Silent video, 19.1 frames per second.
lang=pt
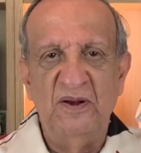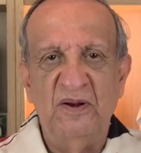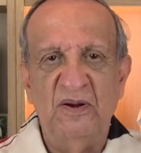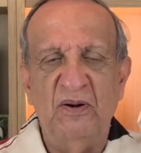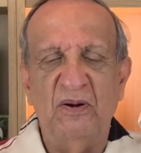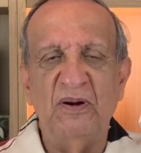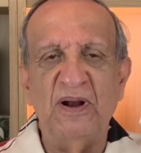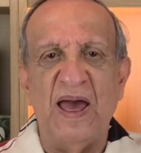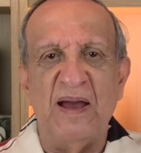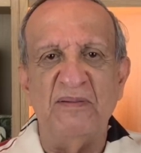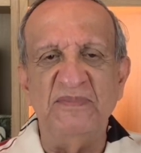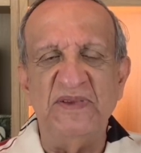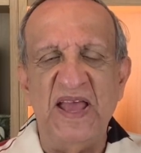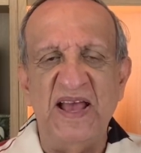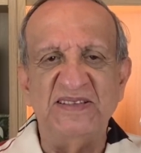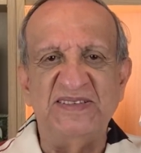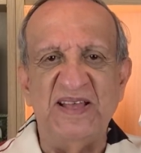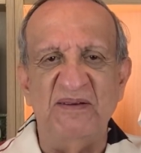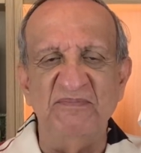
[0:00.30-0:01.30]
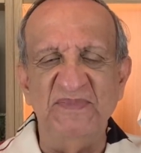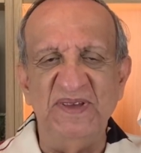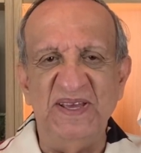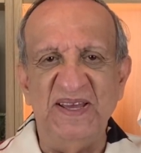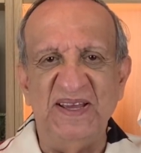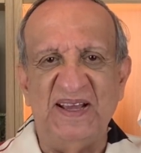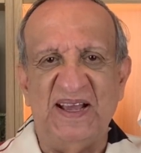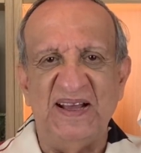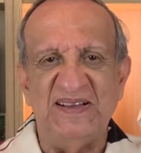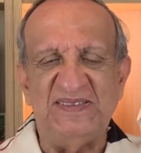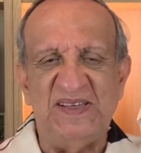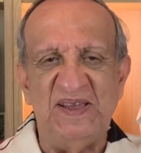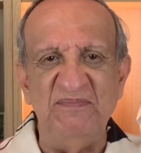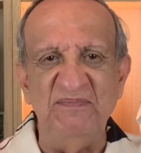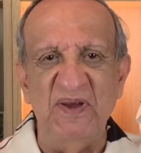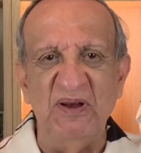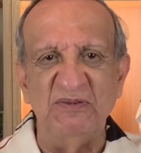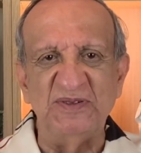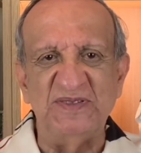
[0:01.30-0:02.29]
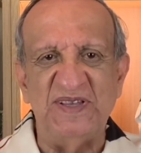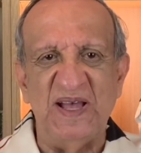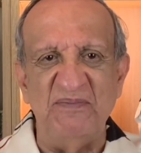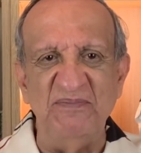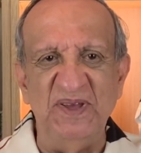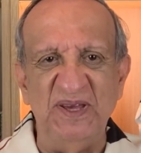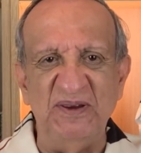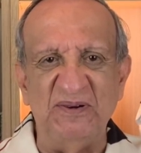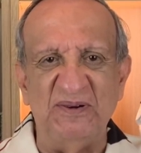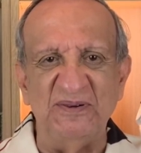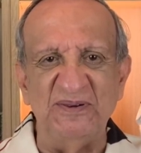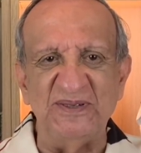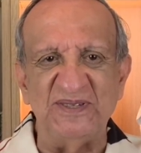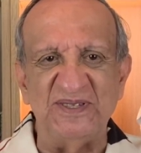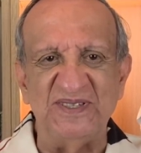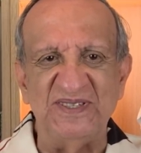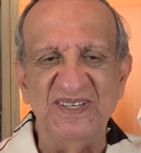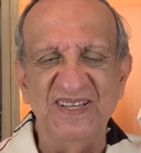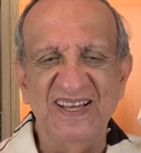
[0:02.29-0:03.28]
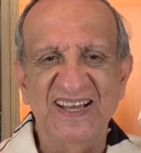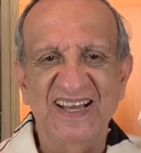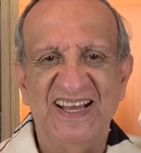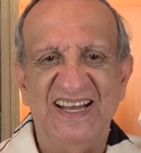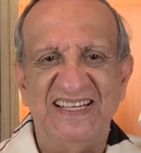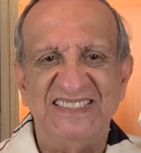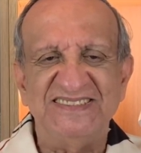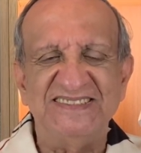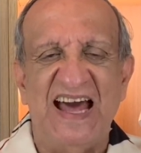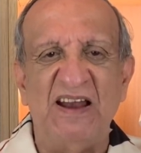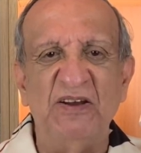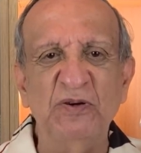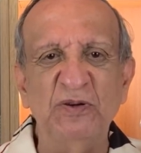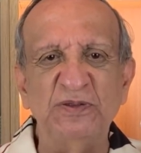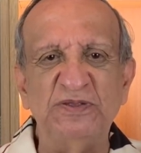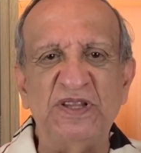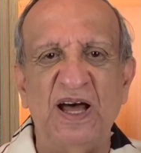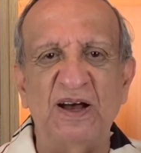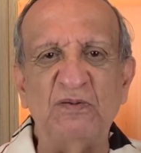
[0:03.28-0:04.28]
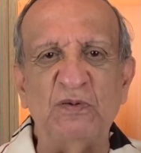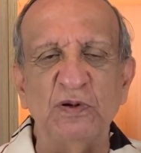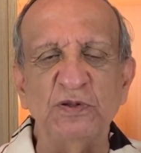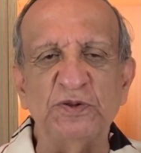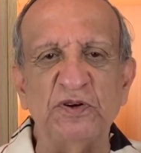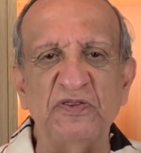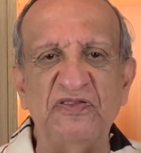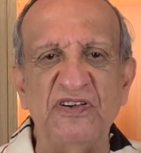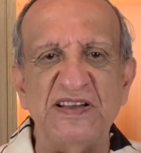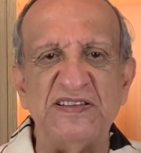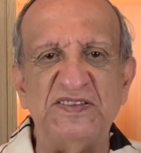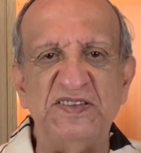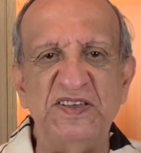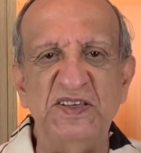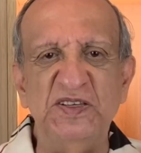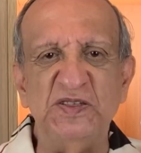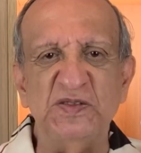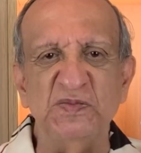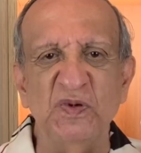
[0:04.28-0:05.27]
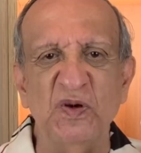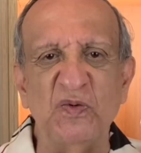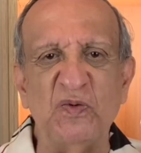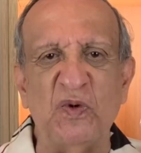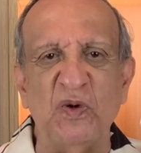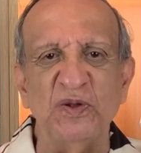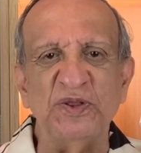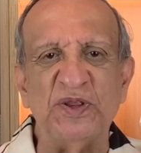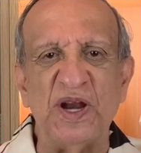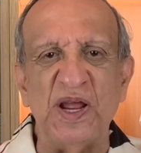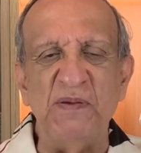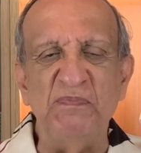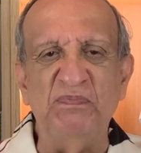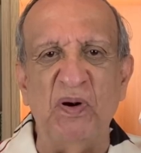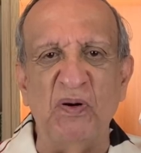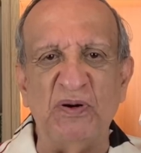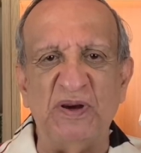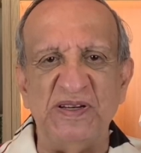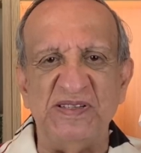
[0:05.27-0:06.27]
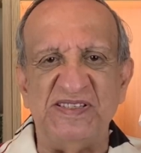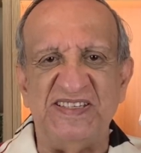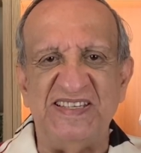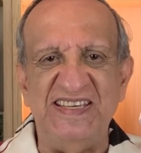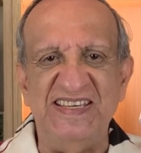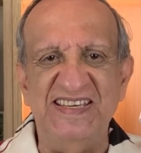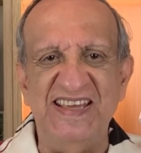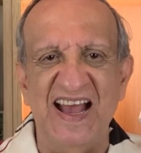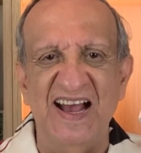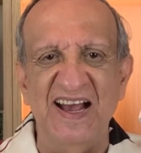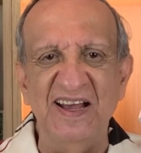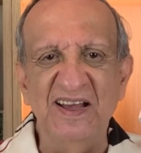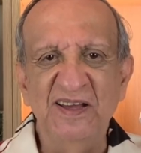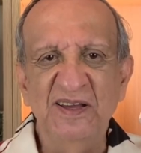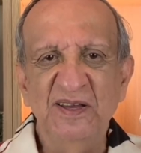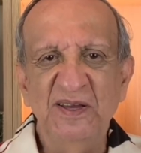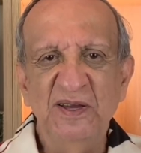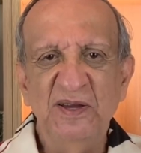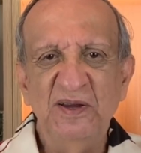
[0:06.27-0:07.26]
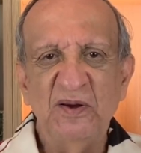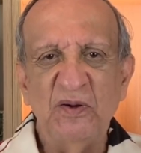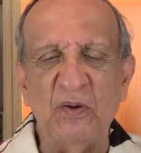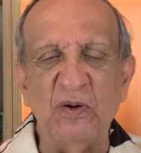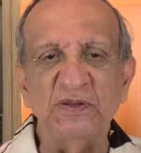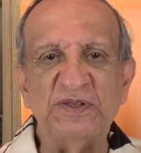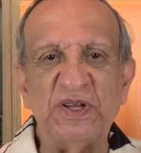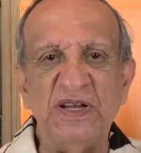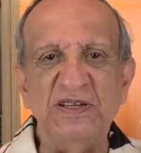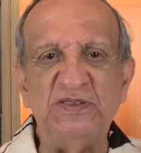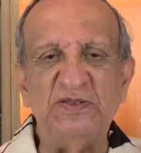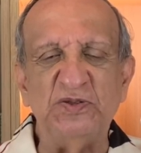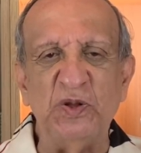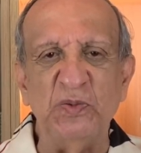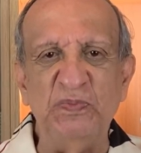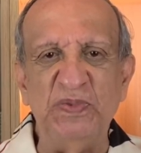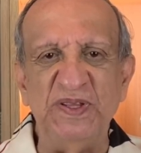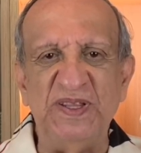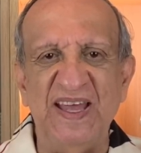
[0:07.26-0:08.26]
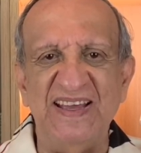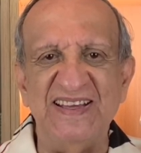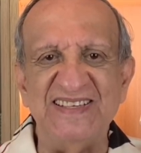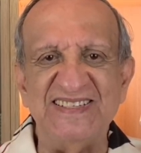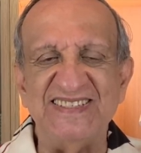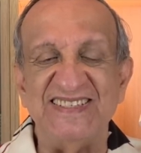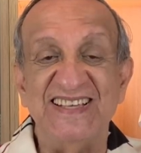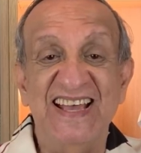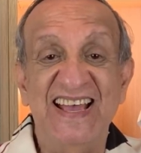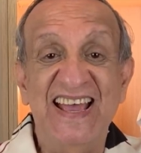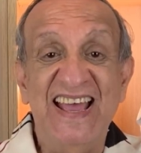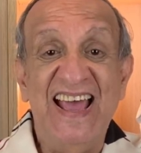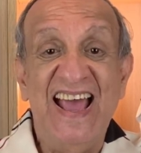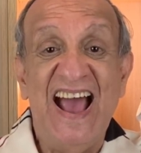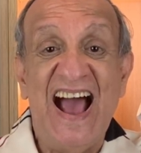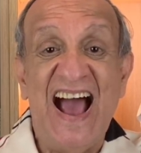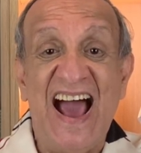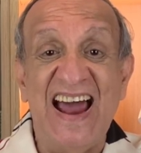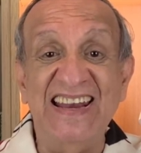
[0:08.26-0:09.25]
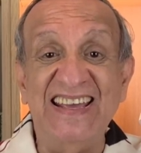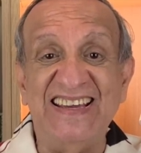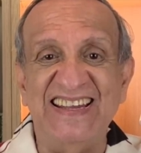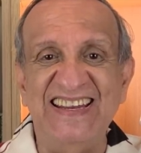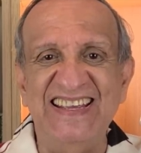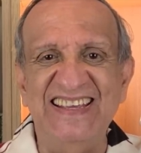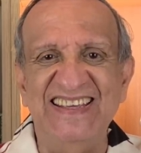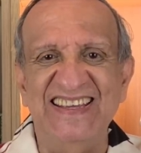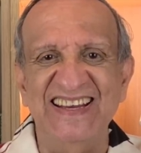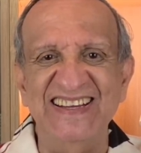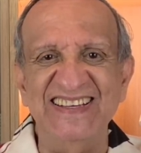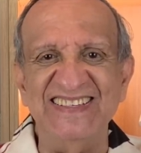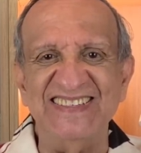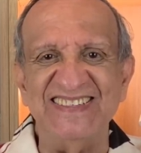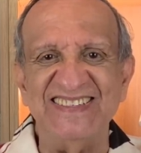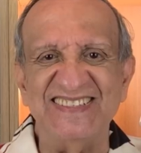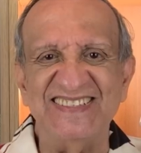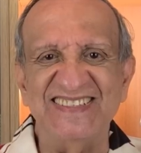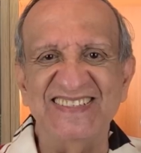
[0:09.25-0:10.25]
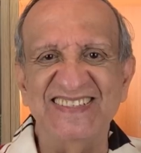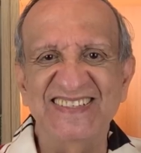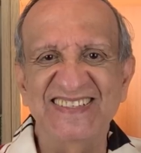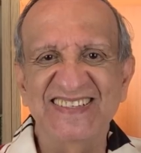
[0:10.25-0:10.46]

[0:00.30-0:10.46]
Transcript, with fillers: Olá, minhas amigas e meus amigos. Da luta contra o fascismo, contra a hipocrisia, contra a estupidez, alegrias.